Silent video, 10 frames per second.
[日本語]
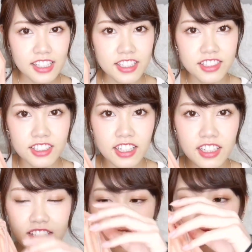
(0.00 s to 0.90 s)
巾着なん
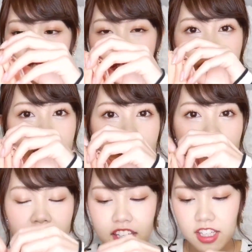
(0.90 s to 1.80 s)
ですけどこの
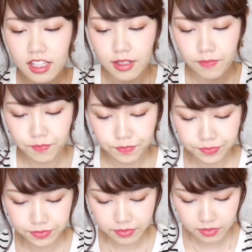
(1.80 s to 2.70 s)
中に
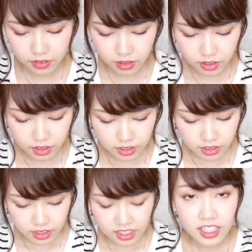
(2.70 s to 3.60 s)

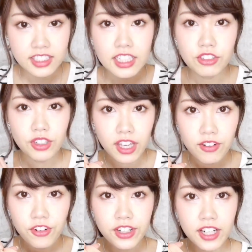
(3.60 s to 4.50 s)
ガジェット系
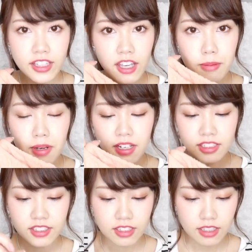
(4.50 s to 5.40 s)
を入れていま
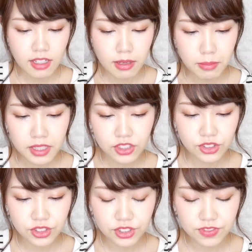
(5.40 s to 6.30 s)
すま
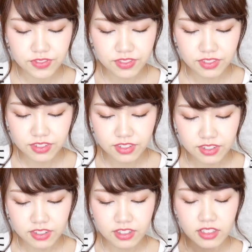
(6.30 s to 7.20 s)
ず
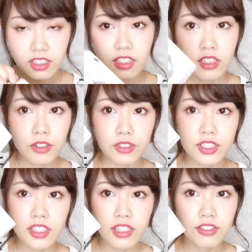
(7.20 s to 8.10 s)
こ
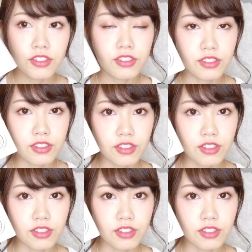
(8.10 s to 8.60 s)
ちらの